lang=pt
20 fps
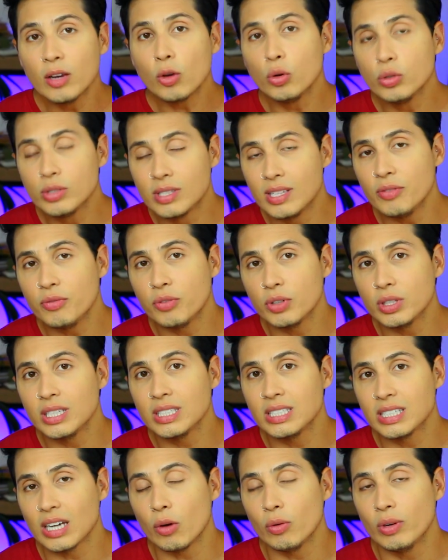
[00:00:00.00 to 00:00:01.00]
Inclusive vou
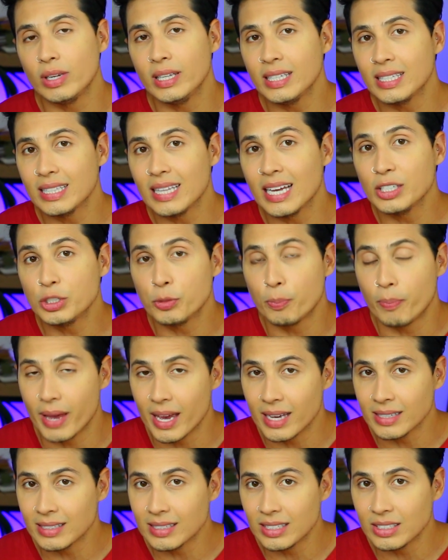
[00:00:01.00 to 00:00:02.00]
deixar o link das
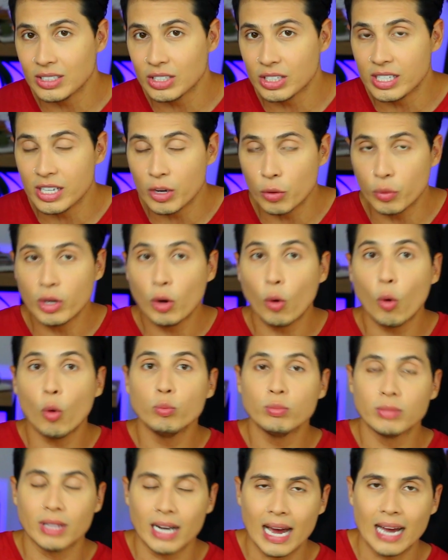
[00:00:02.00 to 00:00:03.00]
peças que eu
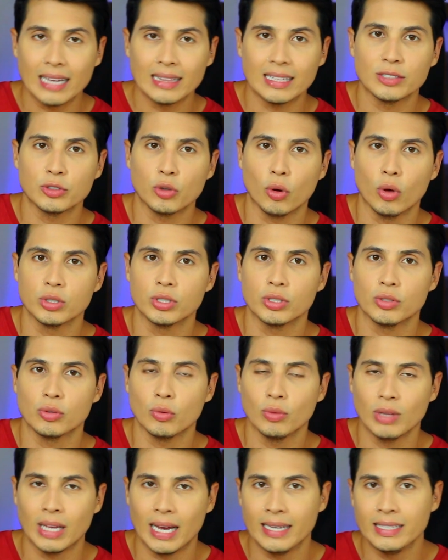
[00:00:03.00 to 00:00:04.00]
encontrar nas lojas
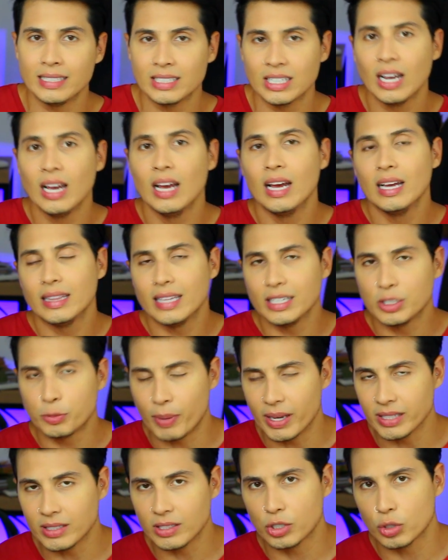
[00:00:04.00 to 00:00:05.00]
online das
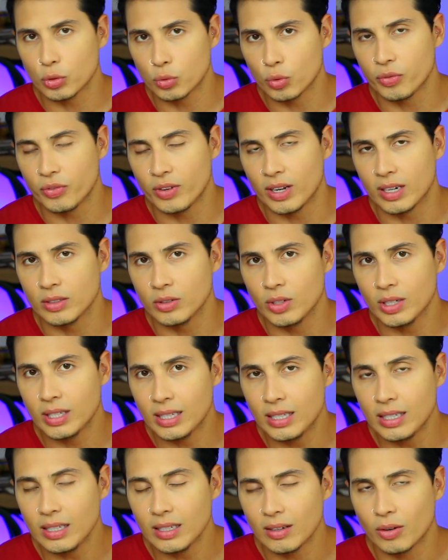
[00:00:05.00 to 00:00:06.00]
peças que eu estou falando
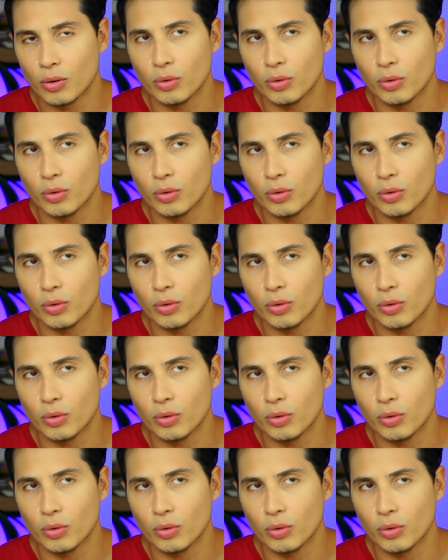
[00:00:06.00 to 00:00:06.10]
aqui,